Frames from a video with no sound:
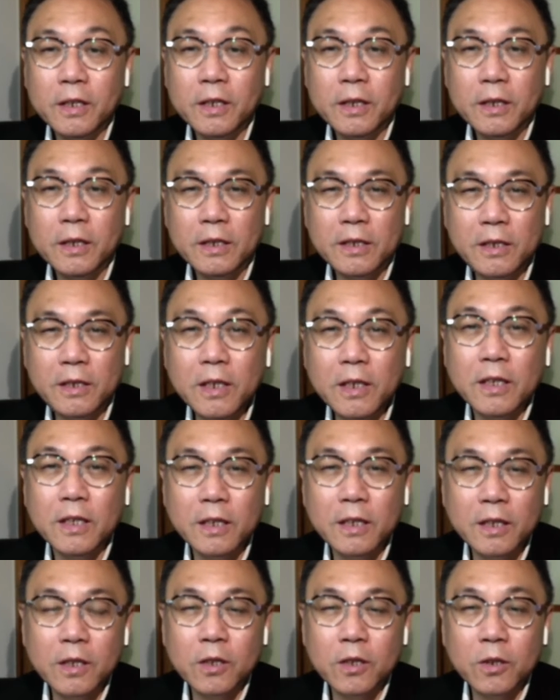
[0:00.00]
这
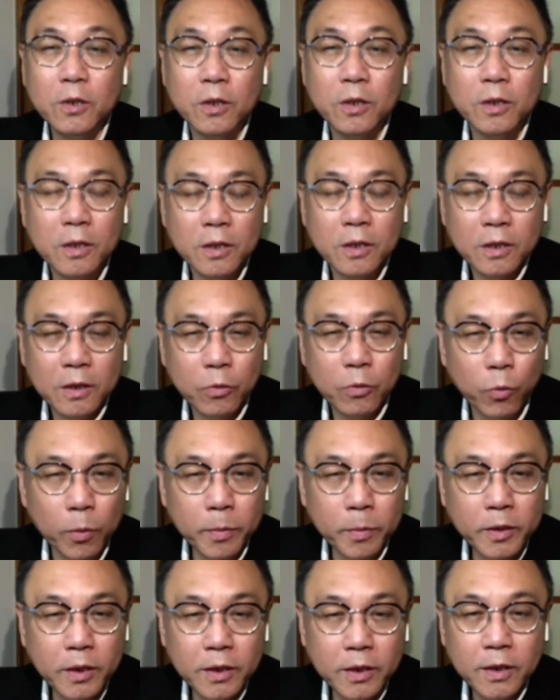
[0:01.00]
个我
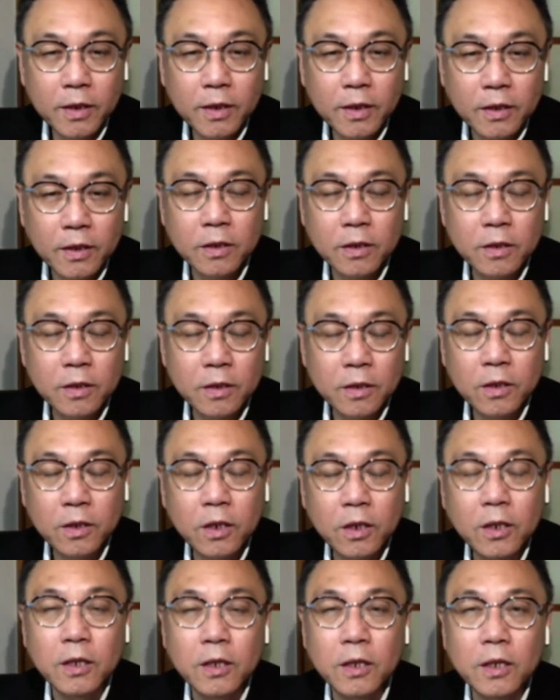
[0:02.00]
们第一个
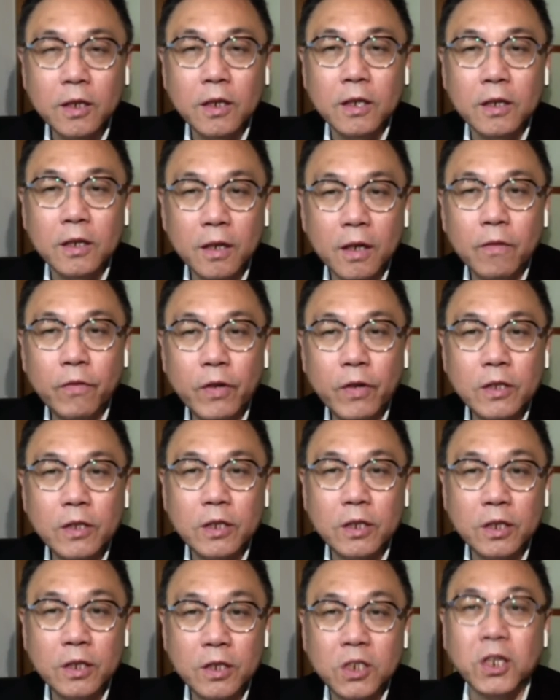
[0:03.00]
第一个问
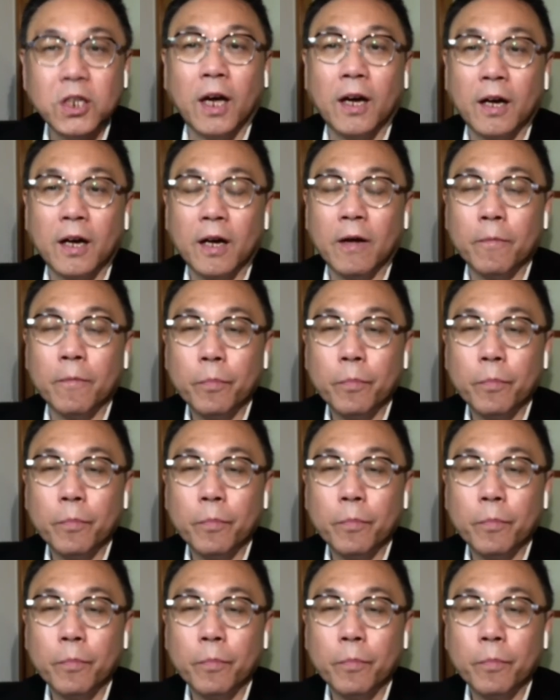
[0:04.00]
题讲啊，